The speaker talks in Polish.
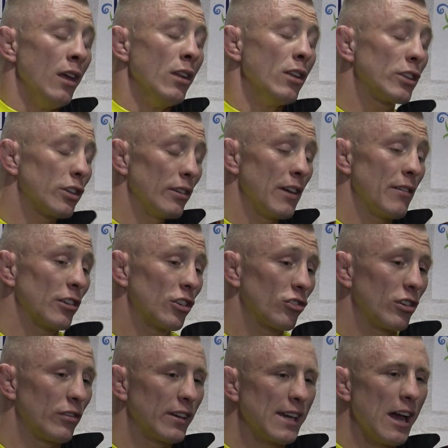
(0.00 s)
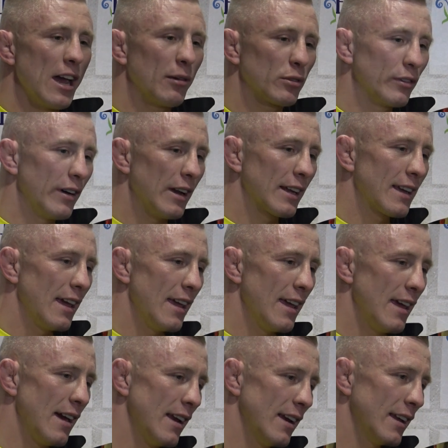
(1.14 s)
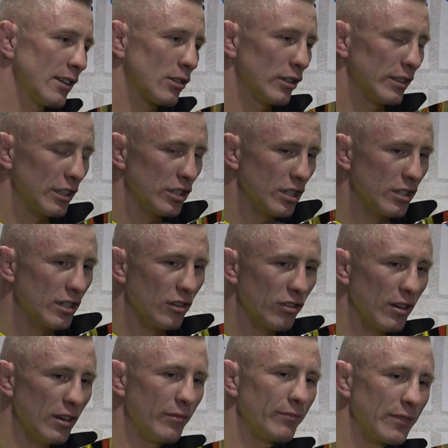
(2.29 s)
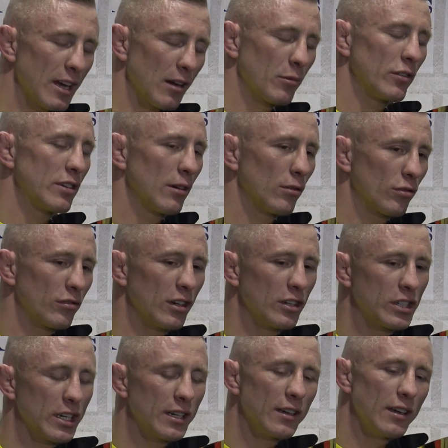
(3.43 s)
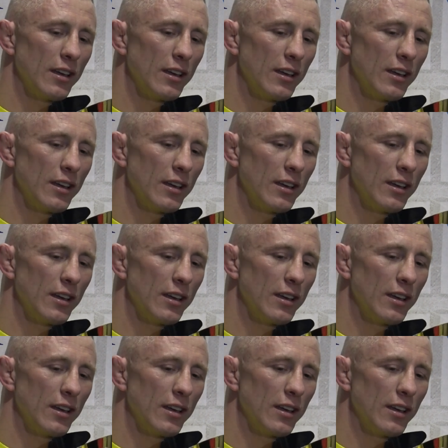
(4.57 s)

No co, najważniejsze, że wygrałem tę walkę, ale do końca się nie cieszę, tak jak powiedziałem już wcześniej.